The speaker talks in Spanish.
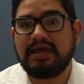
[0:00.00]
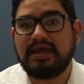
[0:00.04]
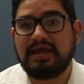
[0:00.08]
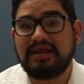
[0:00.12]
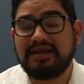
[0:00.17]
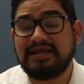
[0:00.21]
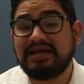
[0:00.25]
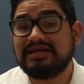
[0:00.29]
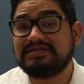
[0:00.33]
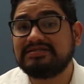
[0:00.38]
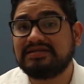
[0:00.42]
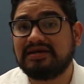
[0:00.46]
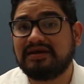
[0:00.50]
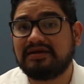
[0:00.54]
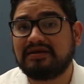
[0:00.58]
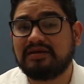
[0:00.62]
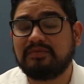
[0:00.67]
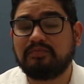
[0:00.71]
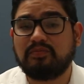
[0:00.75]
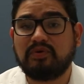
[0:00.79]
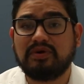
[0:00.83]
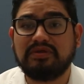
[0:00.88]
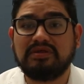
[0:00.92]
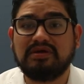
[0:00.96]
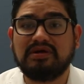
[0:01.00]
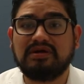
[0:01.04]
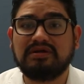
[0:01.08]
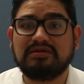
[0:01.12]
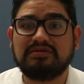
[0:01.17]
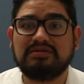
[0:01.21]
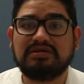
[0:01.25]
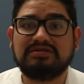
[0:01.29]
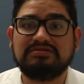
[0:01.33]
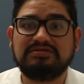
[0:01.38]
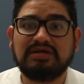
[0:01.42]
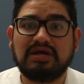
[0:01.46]
El ISR puede
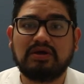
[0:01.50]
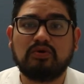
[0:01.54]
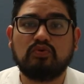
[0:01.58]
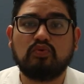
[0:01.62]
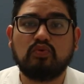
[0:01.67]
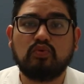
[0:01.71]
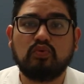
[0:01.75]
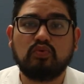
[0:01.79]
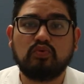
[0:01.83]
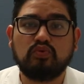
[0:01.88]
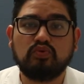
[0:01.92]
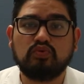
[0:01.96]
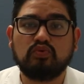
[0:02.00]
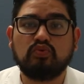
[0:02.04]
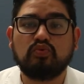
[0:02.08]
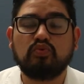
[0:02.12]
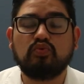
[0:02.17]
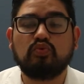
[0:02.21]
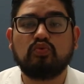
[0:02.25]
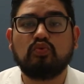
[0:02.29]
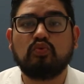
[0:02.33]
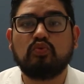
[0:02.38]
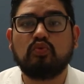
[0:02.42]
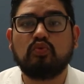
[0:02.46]
ir desde un